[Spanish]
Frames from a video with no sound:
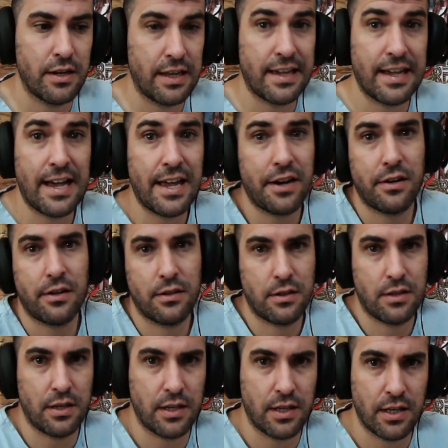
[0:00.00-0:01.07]
negar
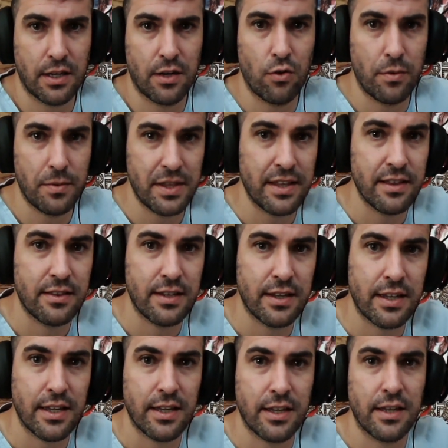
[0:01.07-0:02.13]
que lo evidente
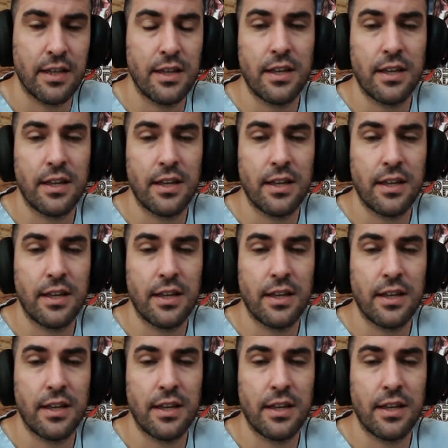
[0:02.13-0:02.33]
que,